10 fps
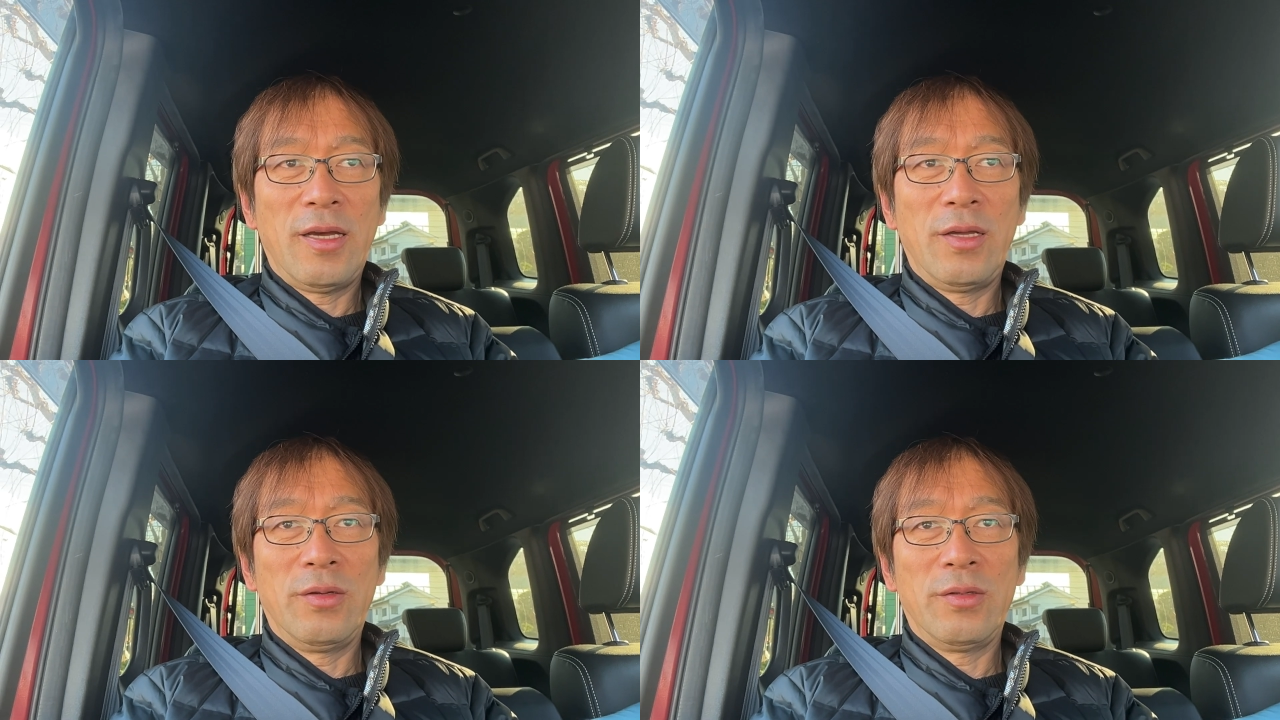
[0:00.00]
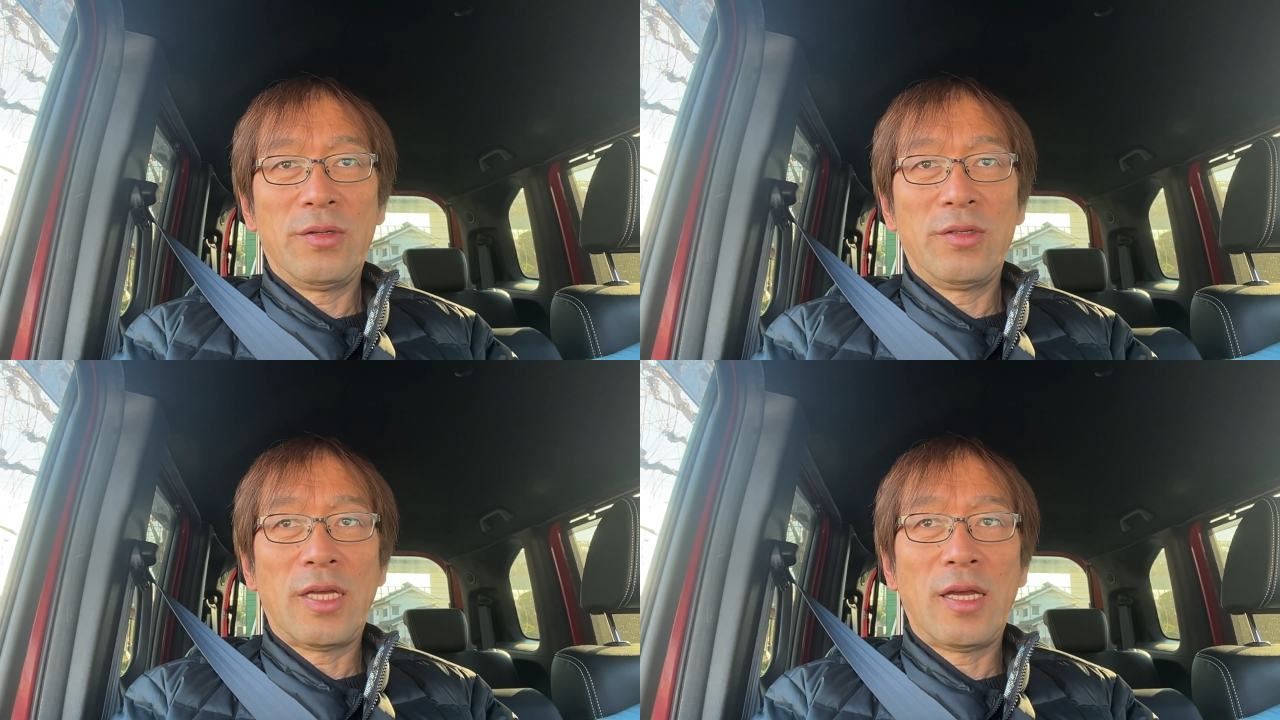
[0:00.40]
のそ
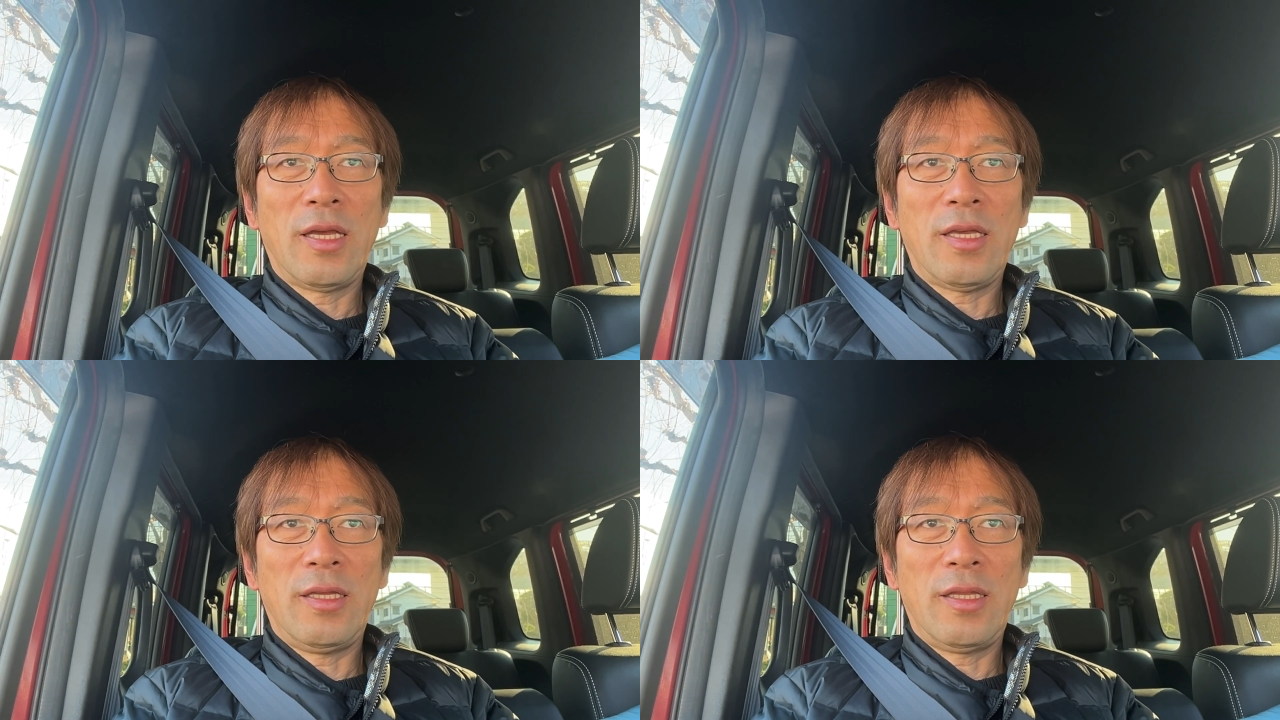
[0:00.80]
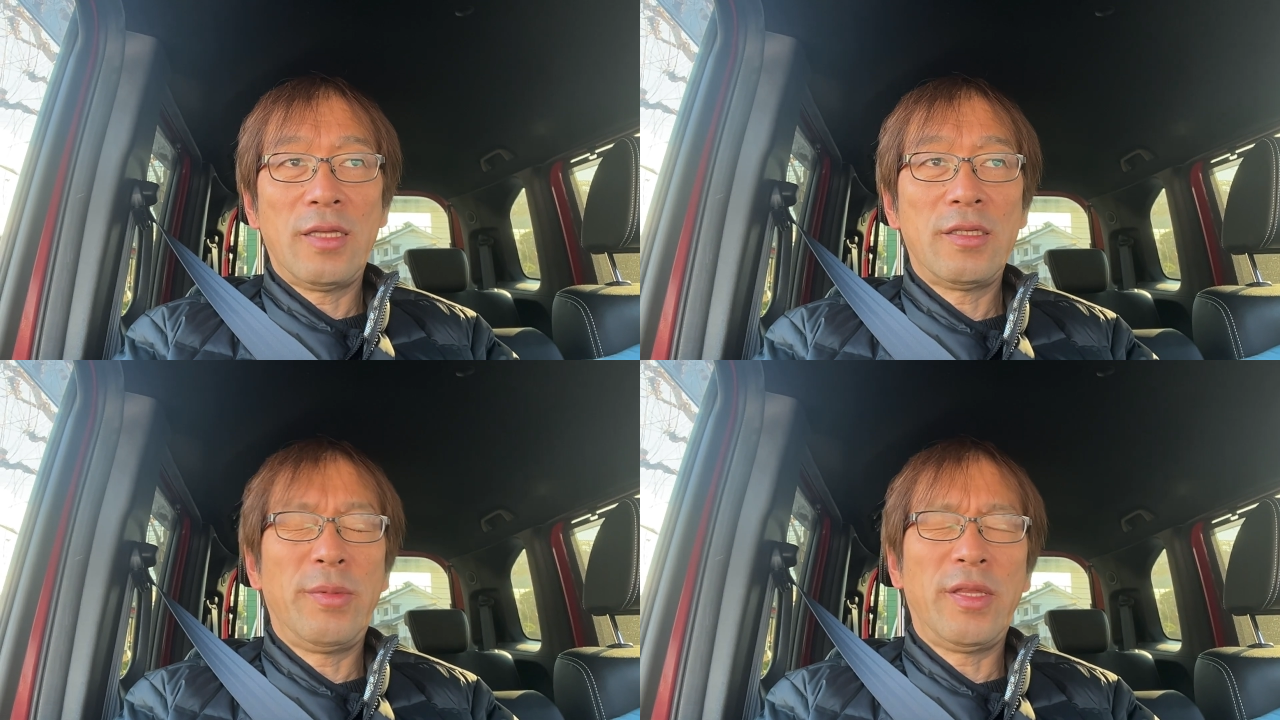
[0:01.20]
のさん学期にね
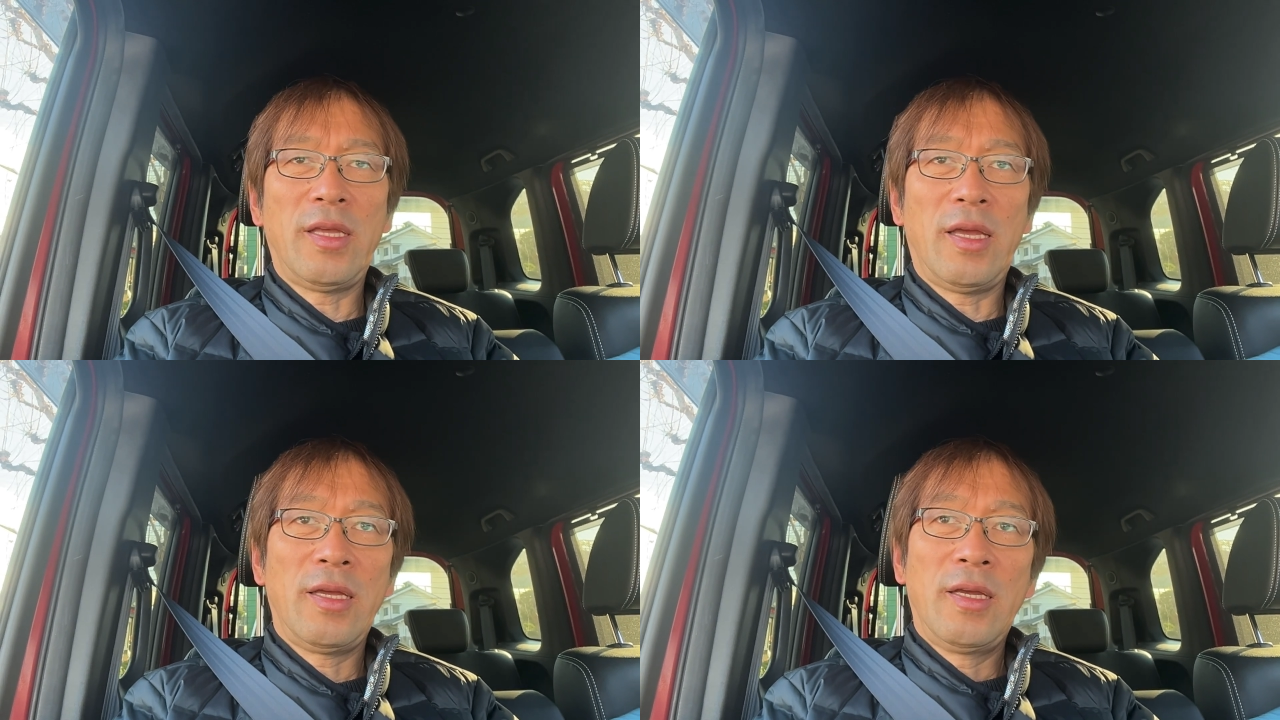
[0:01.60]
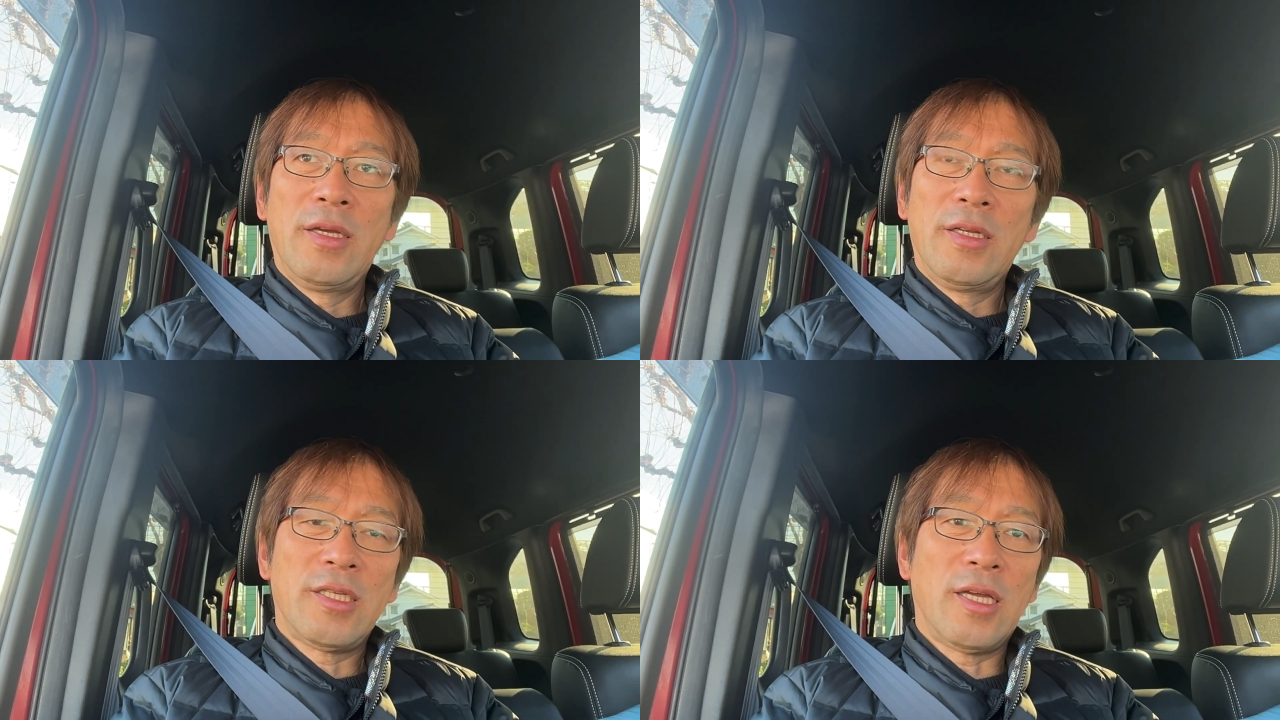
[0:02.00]
全て
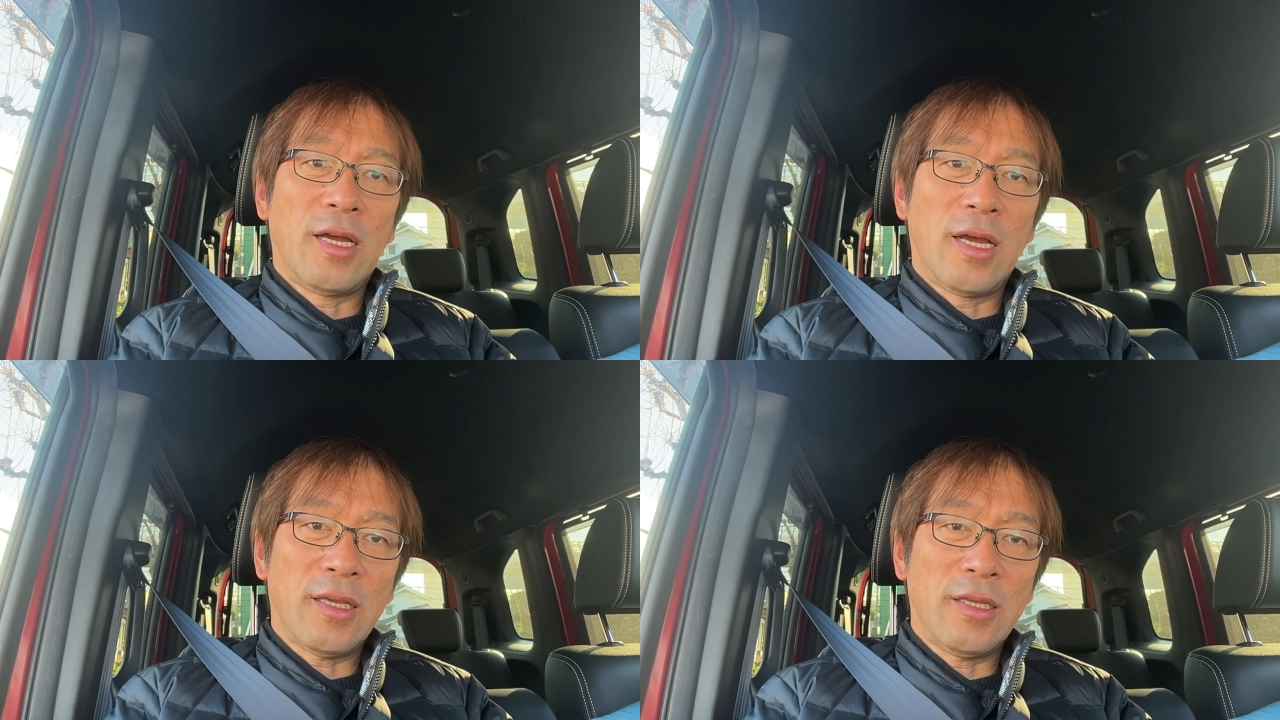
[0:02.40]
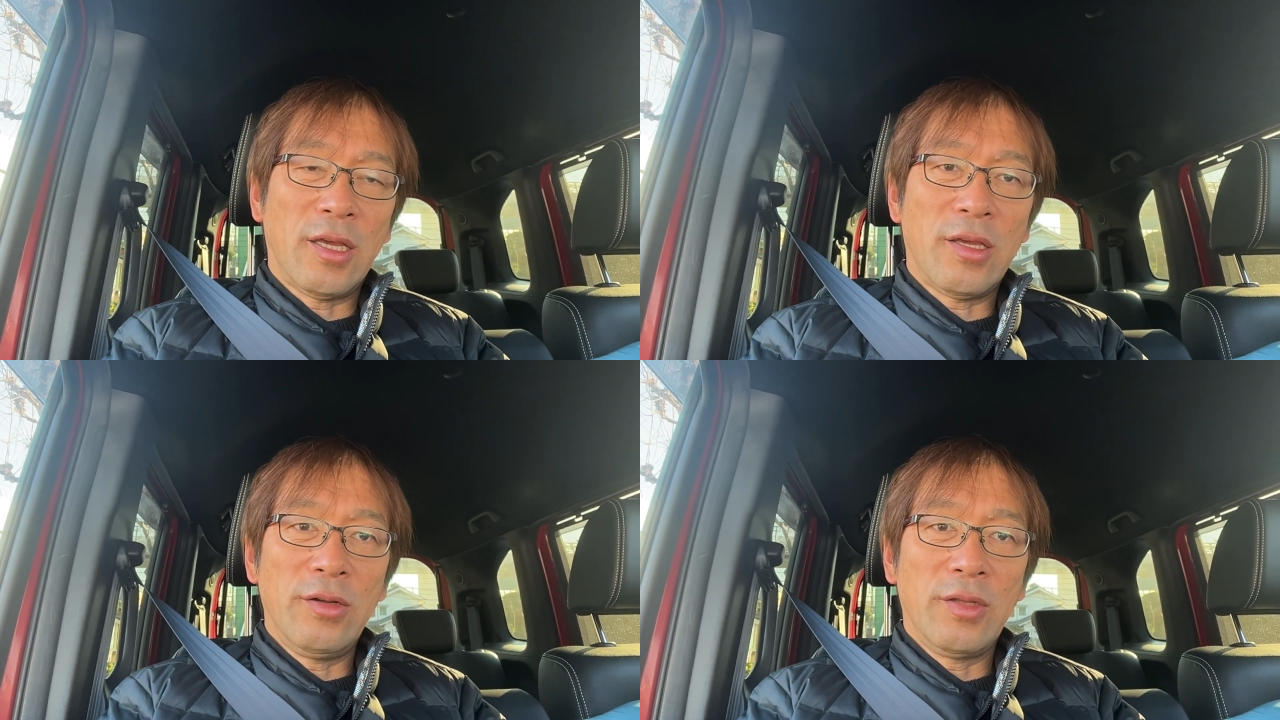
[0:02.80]
力が発揮で
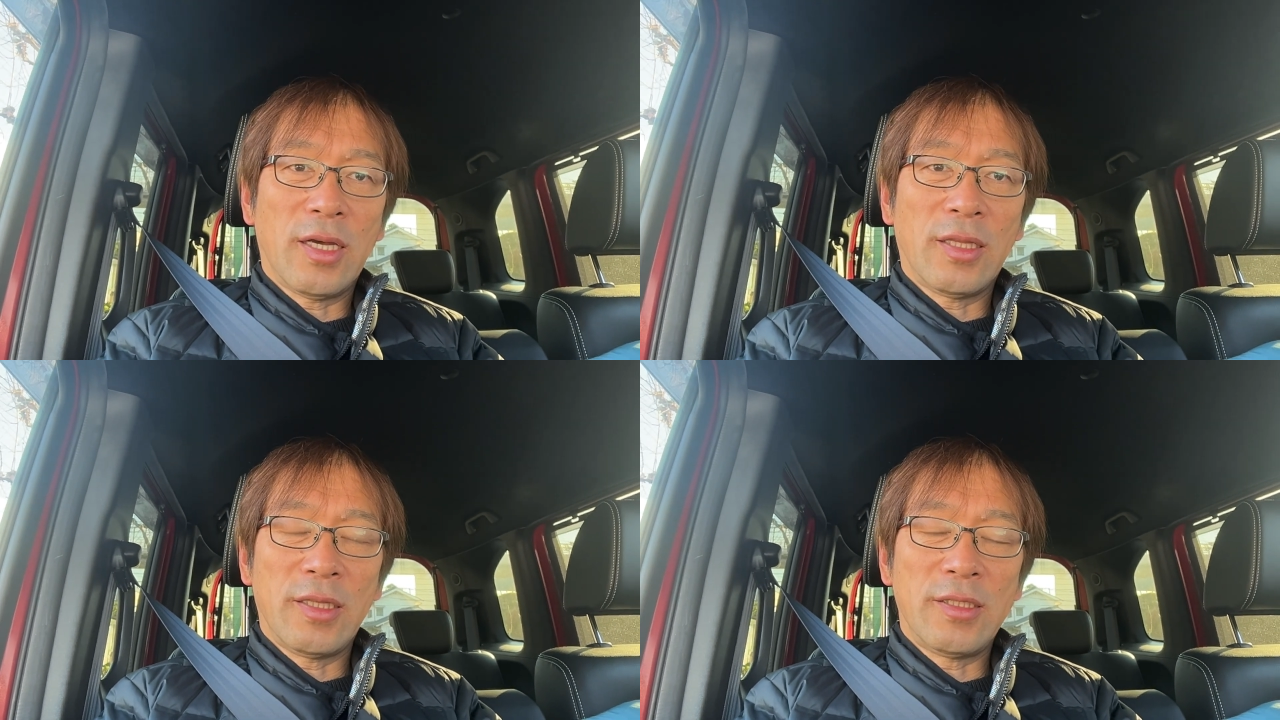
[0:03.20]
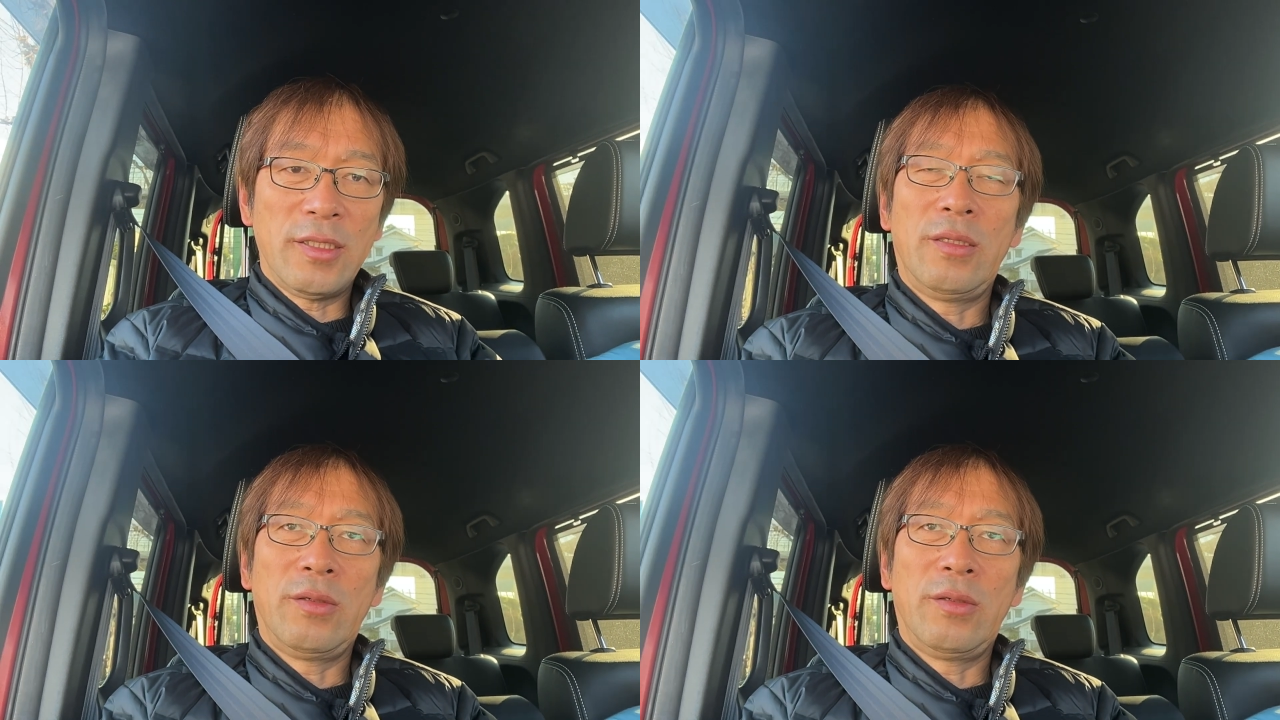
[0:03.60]
きるような形